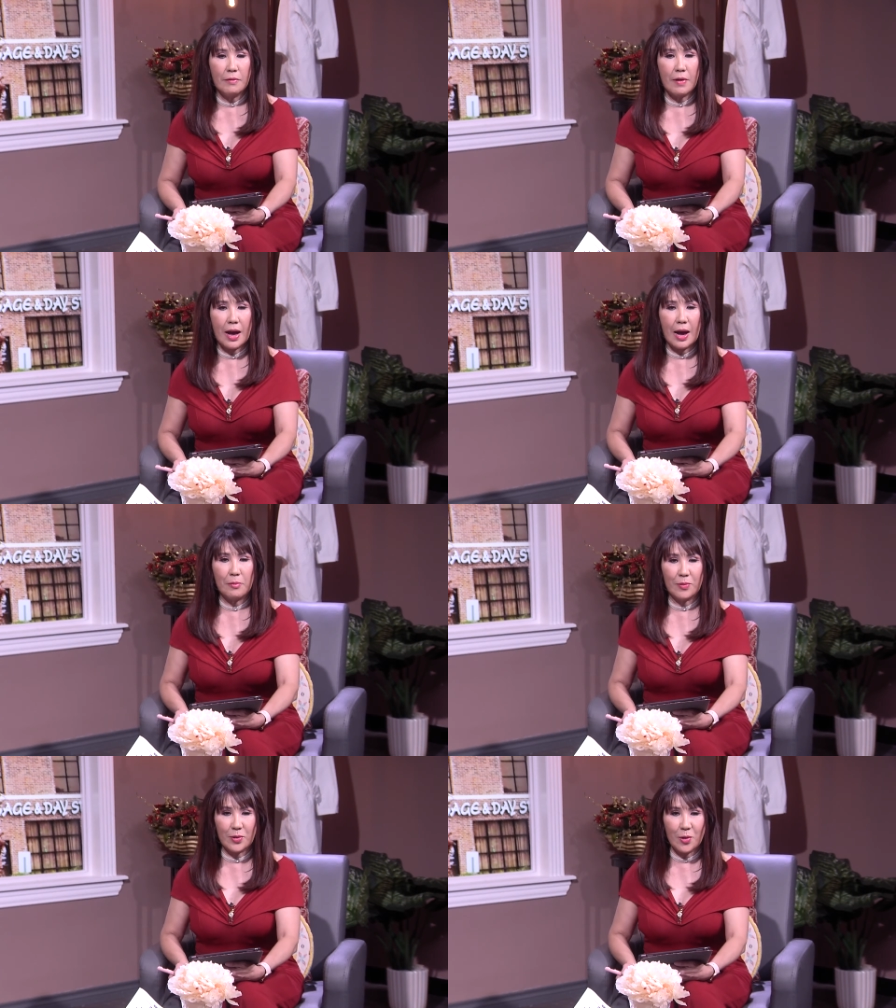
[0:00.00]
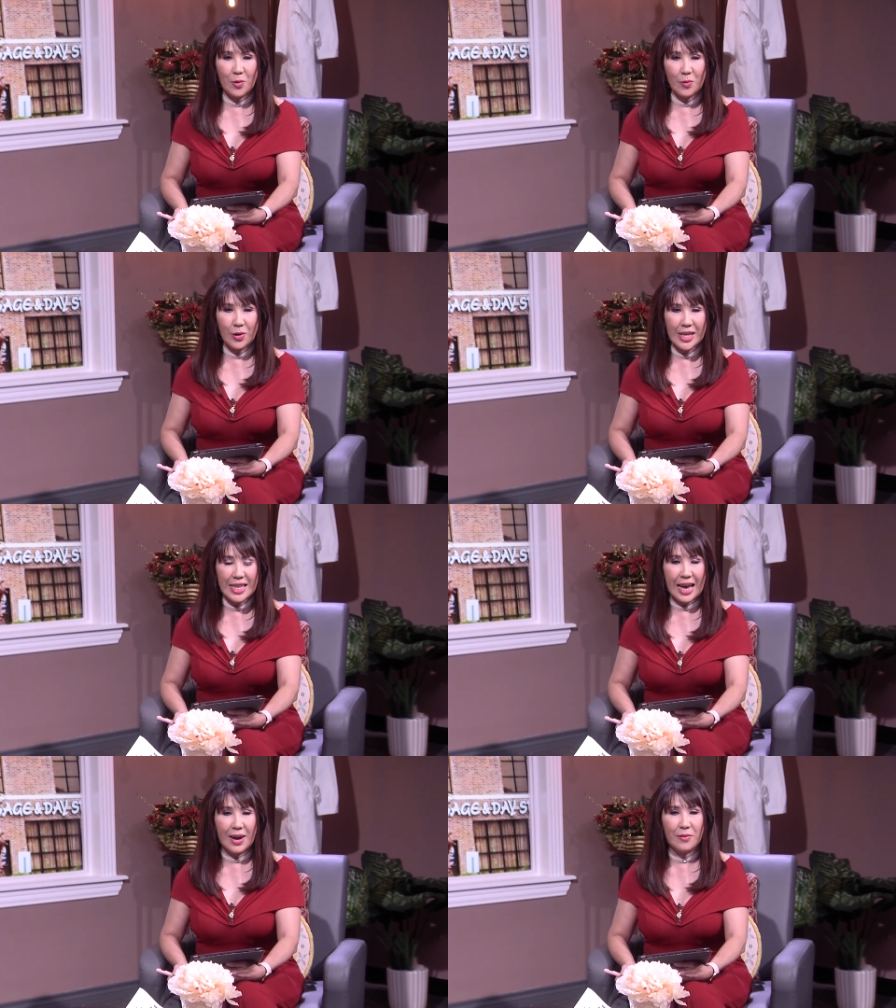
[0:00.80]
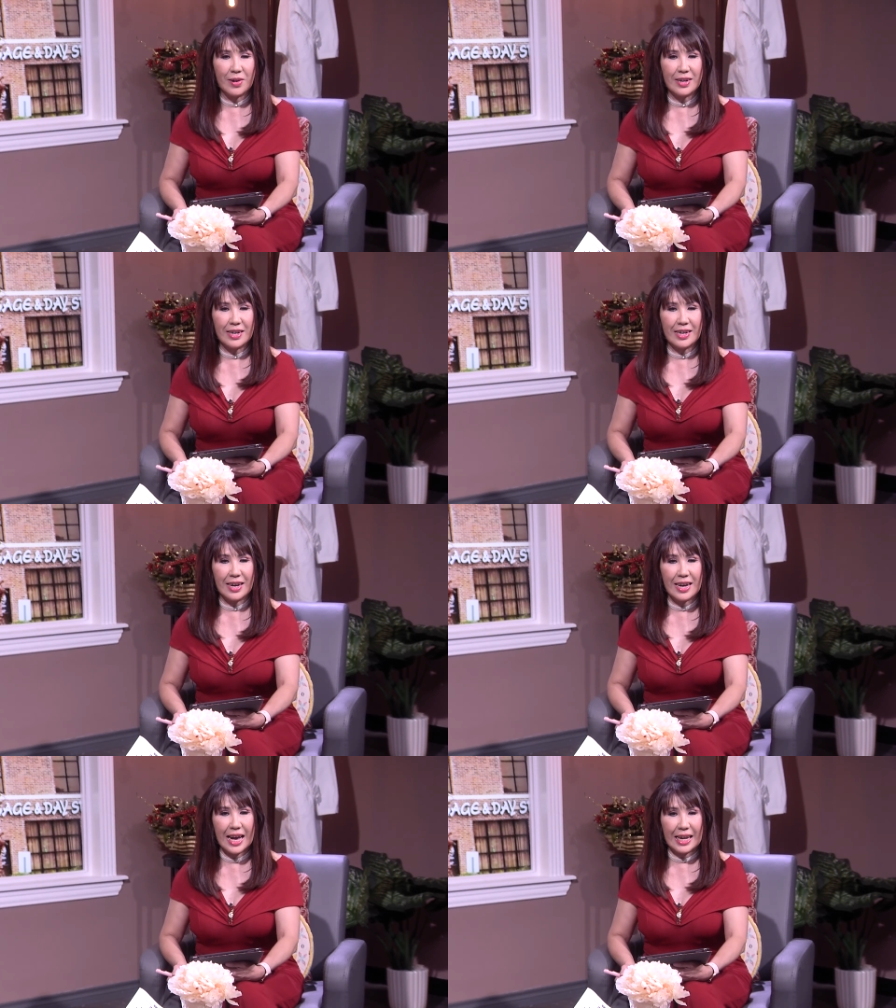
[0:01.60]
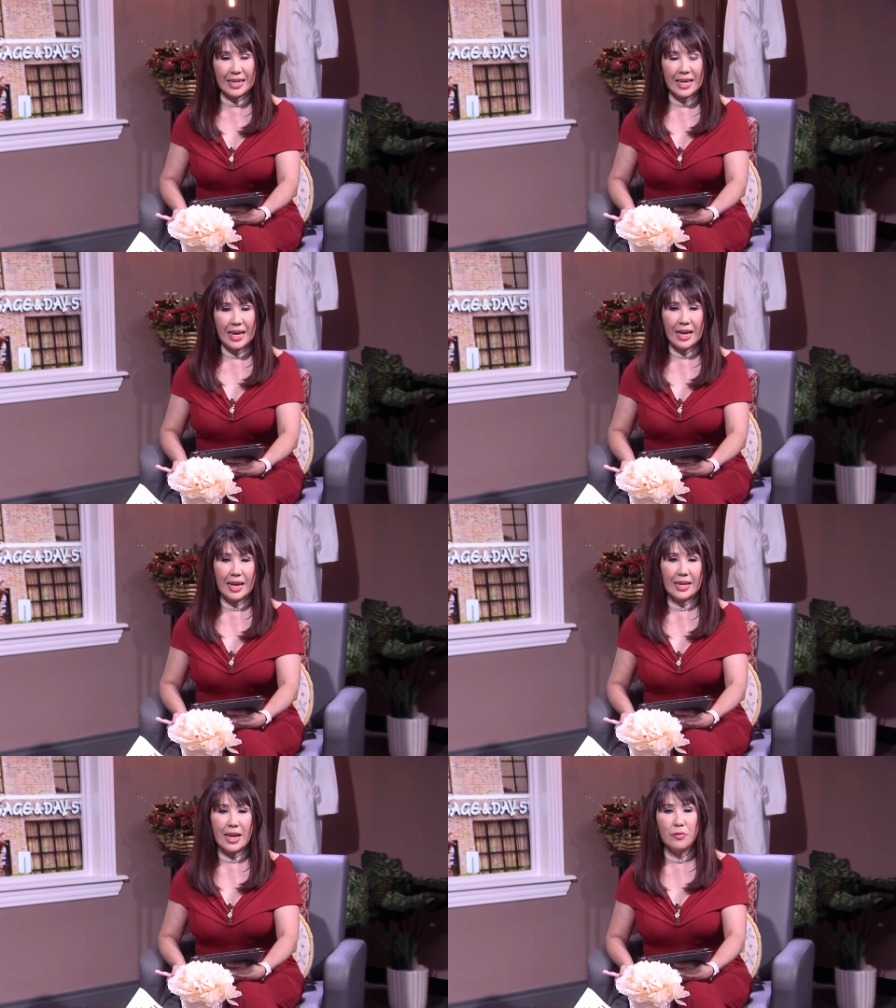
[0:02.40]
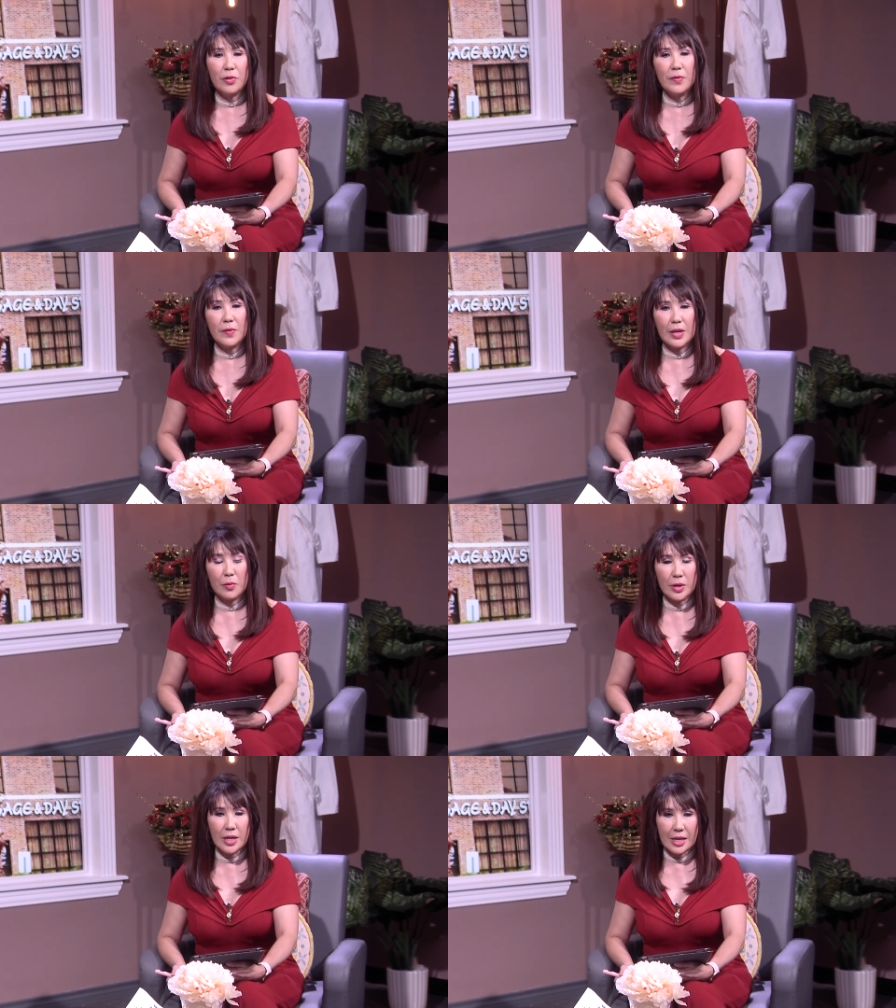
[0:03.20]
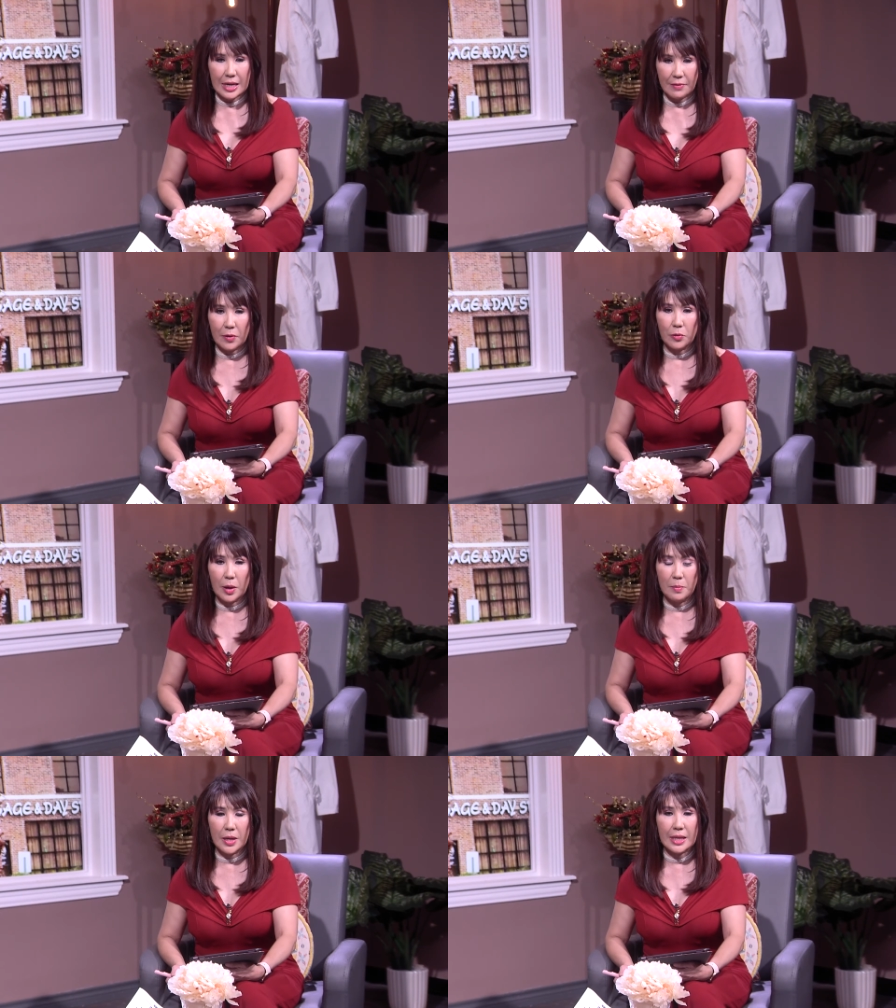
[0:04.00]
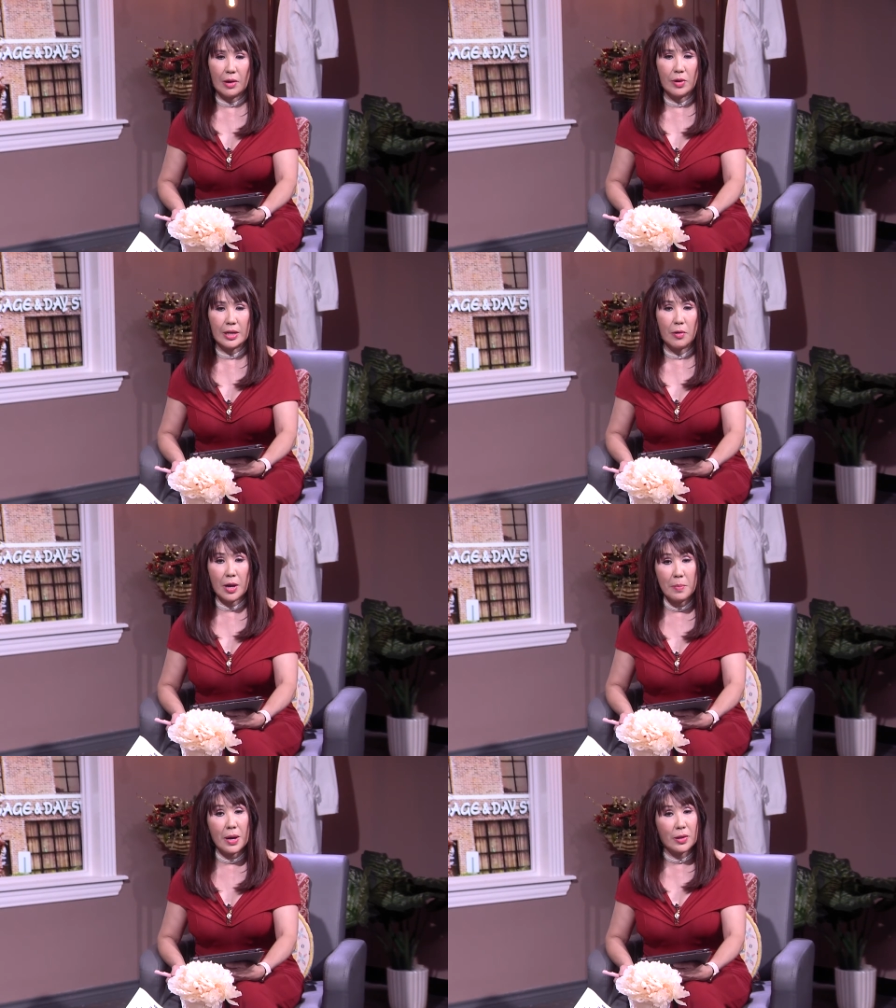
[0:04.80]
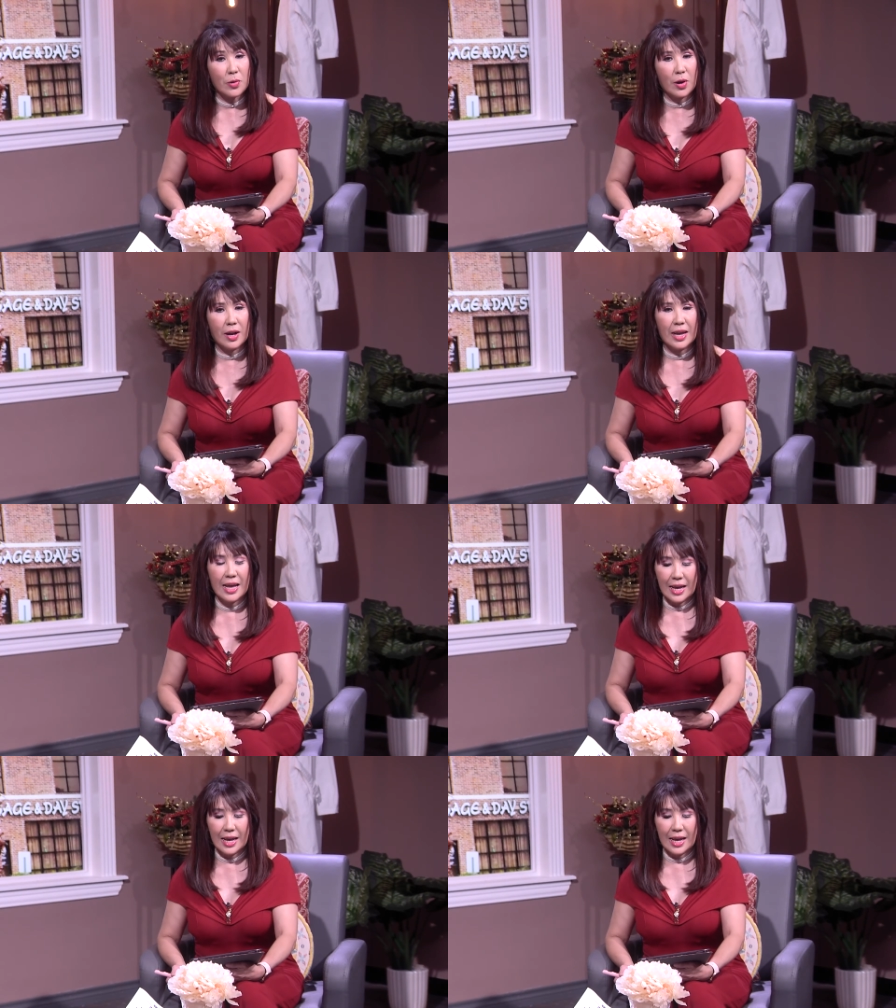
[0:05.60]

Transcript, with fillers: và một số quý thính giả Hồng Vân được ờ, hân hạnh ờ, đến quý vị qua chương trình giải phẫu thẩm mỹ tạo hình cao cấp hàng tuần